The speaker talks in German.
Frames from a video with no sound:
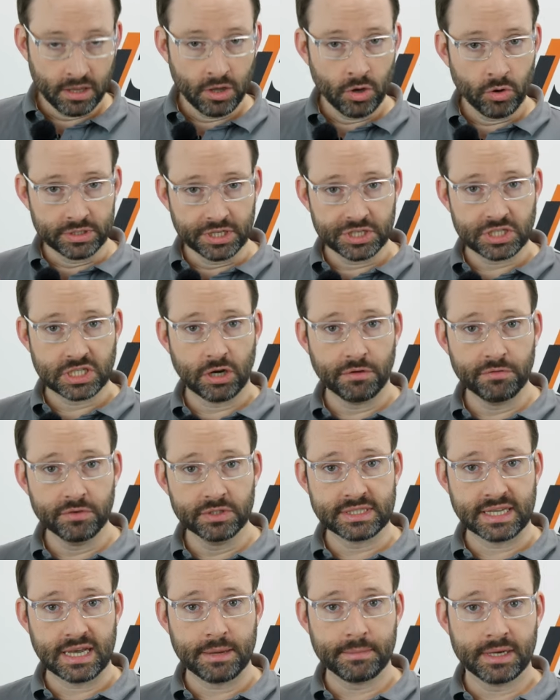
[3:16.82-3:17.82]
Und jetzt schauen wir
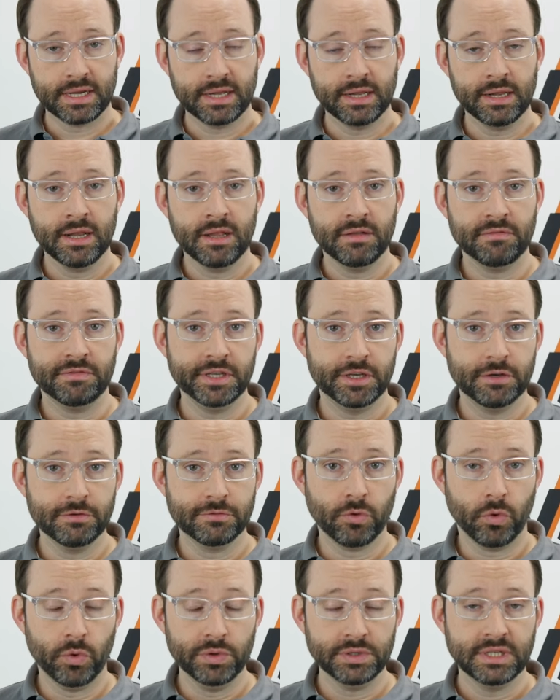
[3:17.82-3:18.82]
uns einmal, wie
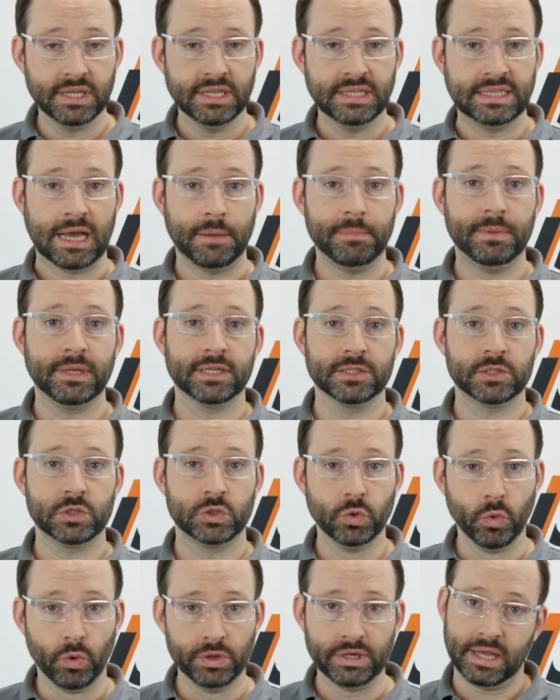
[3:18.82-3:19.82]
gewohnt, die
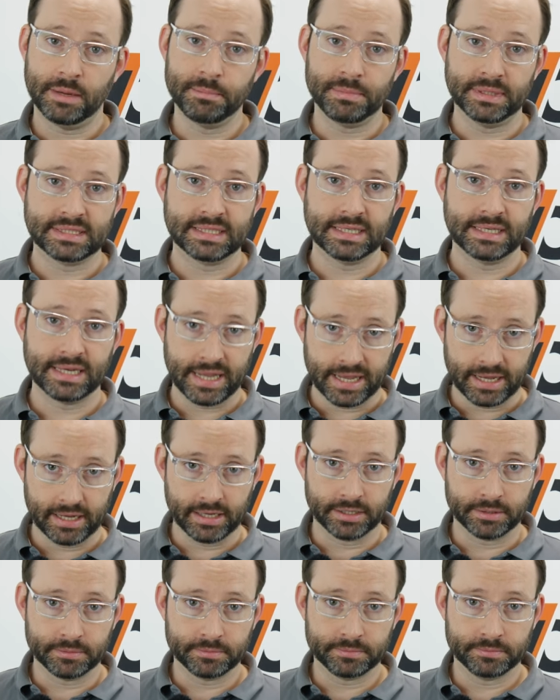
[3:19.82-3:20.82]
Applikation ein bisschen näher an.